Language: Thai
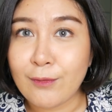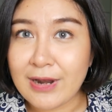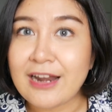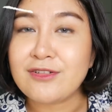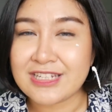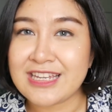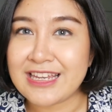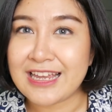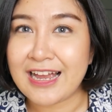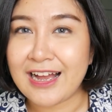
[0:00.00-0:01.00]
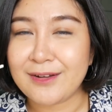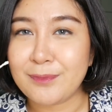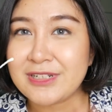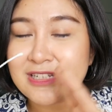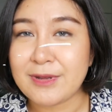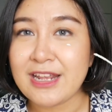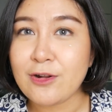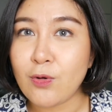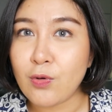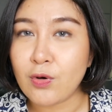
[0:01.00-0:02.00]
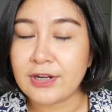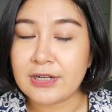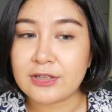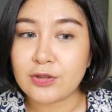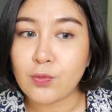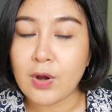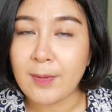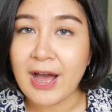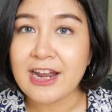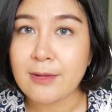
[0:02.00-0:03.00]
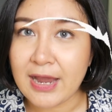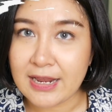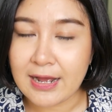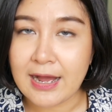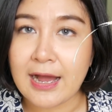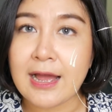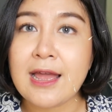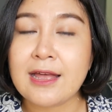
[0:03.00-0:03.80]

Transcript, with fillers: เวลาเราฉี่มันจะไม่ได้โดนตัวผ้าอนามัยนะคะ